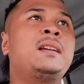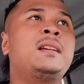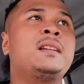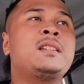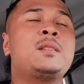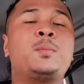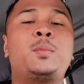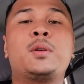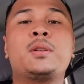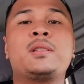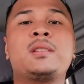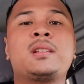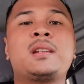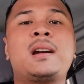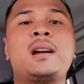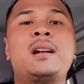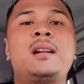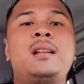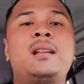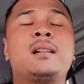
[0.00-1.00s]
sports
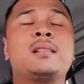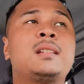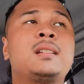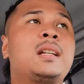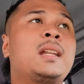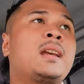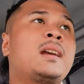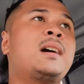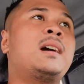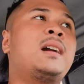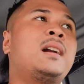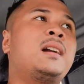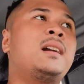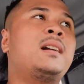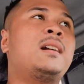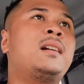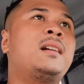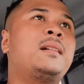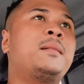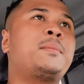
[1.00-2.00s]
car, luxury
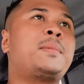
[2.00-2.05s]
car,